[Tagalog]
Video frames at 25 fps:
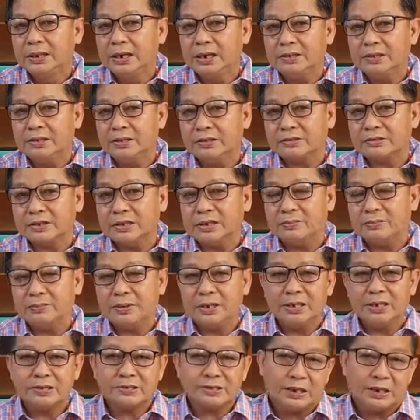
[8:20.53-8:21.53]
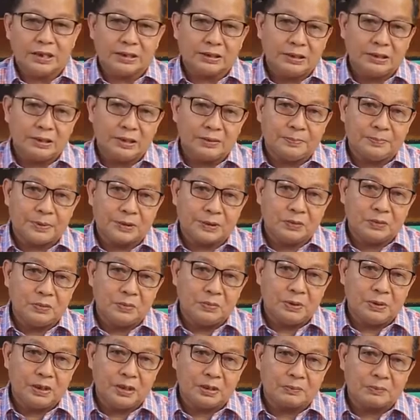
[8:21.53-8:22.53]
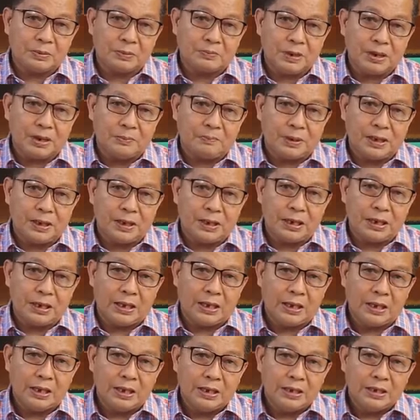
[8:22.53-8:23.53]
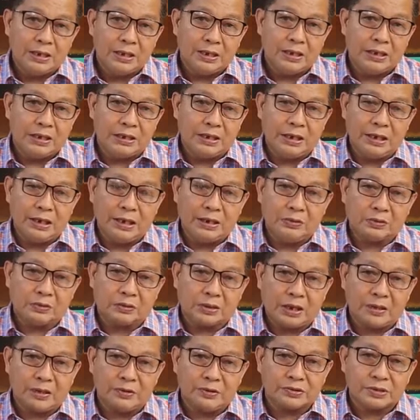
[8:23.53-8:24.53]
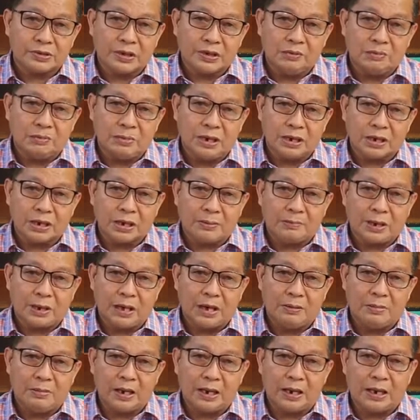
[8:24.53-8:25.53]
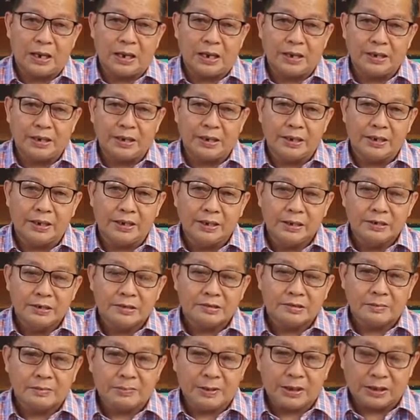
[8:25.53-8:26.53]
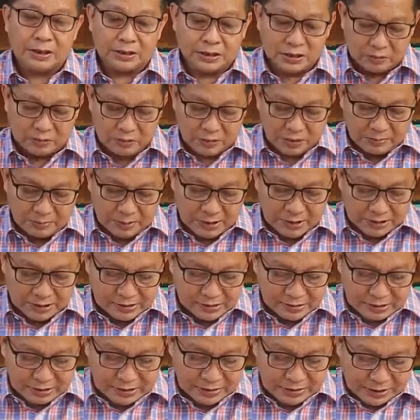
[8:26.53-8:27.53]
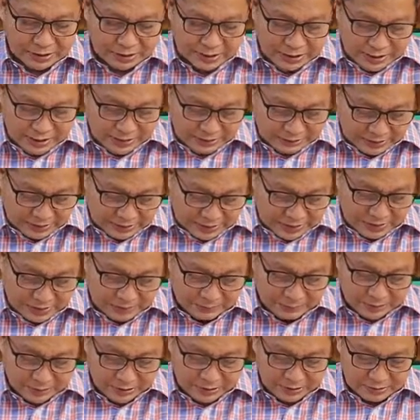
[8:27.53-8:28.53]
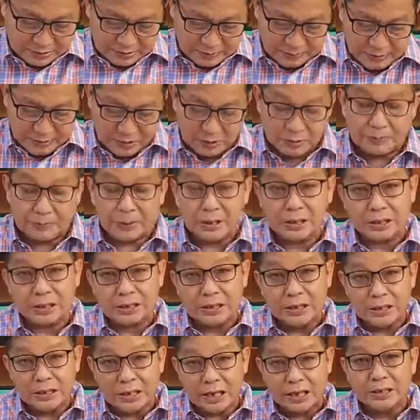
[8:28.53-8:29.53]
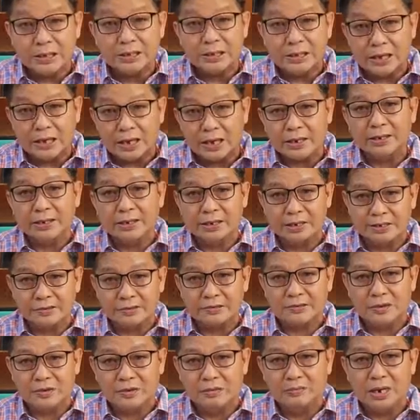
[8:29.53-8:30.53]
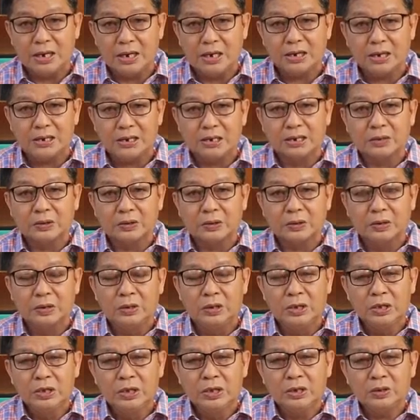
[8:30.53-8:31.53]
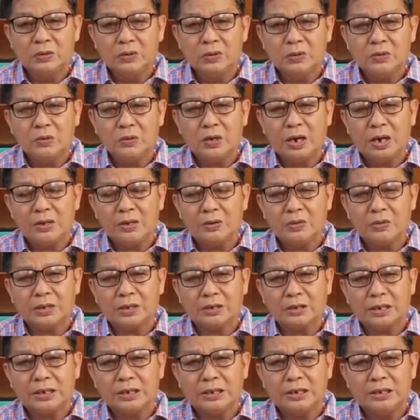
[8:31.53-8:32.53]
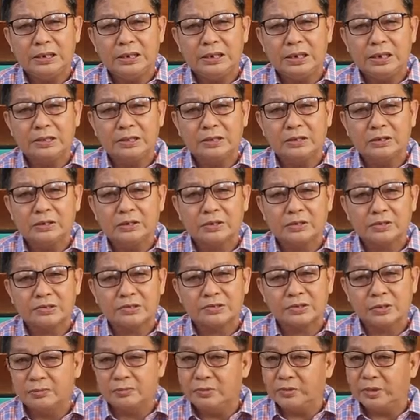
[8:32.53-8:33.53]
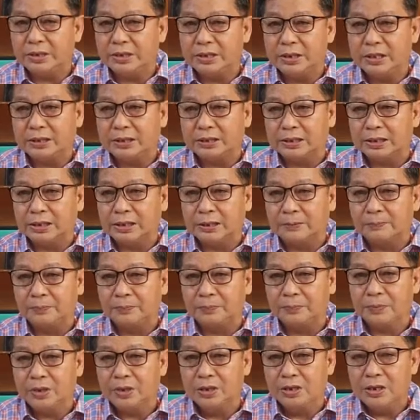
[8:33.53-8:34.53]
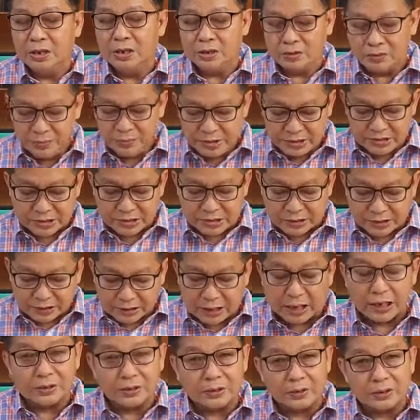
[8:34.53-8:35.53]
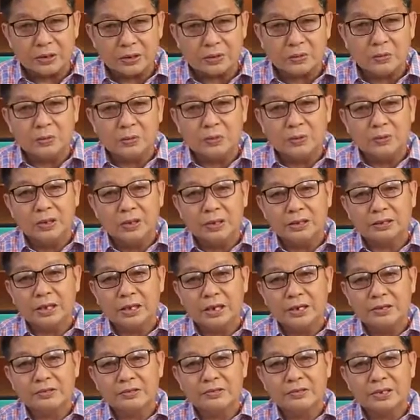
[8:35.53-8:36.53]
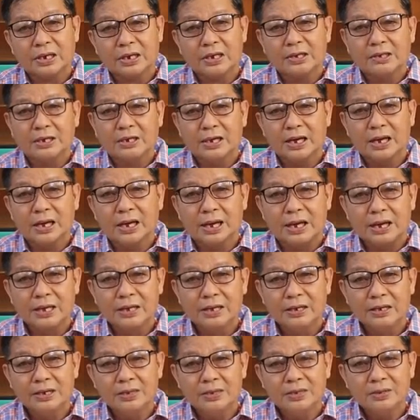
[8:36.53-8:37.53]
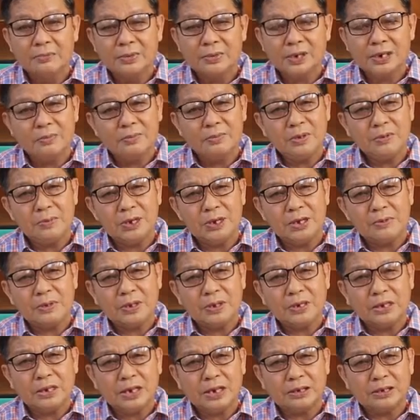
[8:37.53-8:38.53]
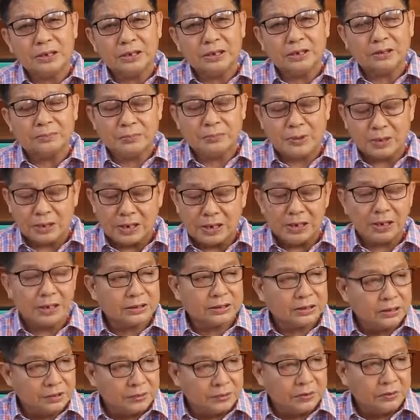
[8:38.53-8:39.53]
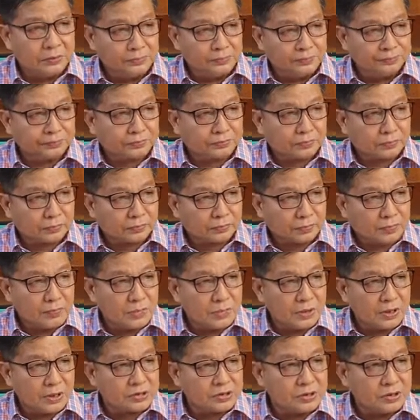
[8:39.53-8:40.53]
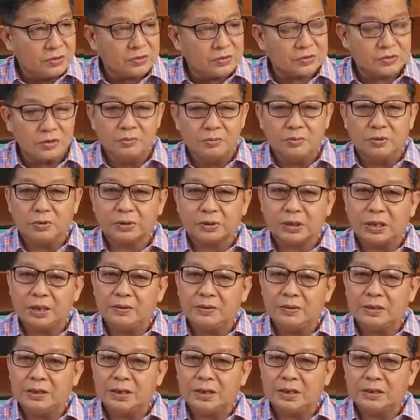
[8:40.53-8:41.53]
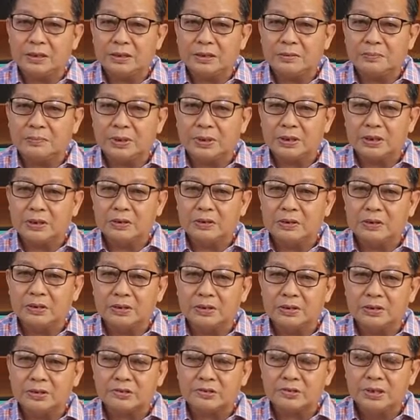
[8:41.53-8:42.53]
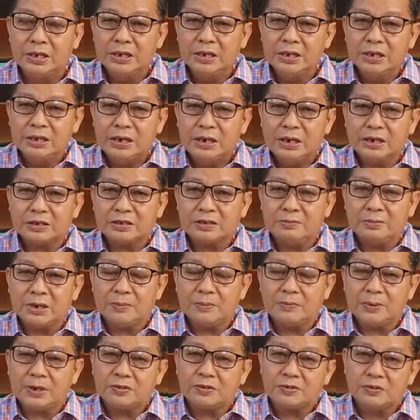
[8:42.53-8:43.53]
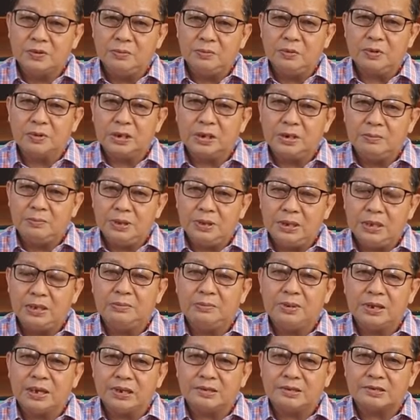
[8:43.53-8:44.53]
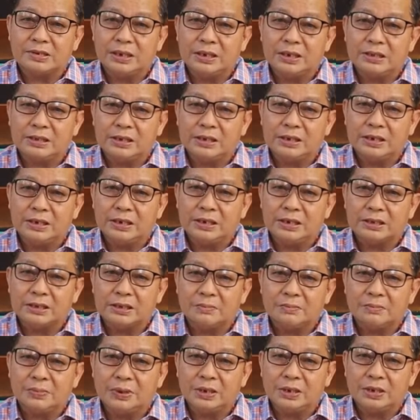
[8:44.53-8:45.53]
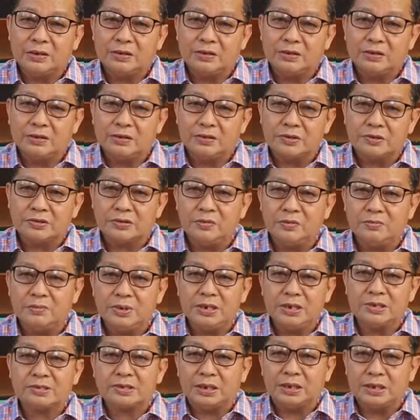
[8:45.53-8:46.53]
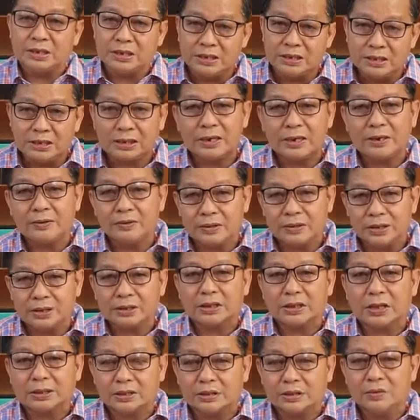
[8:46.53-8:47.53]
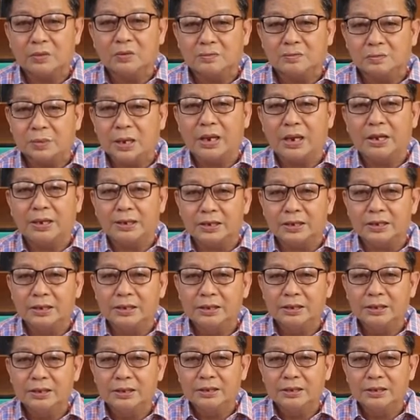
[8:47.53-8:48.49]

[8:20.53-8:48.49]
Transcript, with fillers: Ang Diyos ay nagbigay sa atin ng patnubay at pagpapala inilayo tayo sa anumang kapahamakan sapagkat ito naman ang salita na ating pag, pagnilay-nilayan sa umagang ito kung gaano kadakila ang Diyos sa buhay natin. Kuminsan tayo, nagkukulang tayo sa Kanya Maraming mga pagkata- pagkakataon na sinusubok tayo ng ating Panginoong Diyos at sa mga pagsubok na ibinibigay sa atin ng ating Panginoong Diyos, kung minsan hindi tayo nagtatagumpay.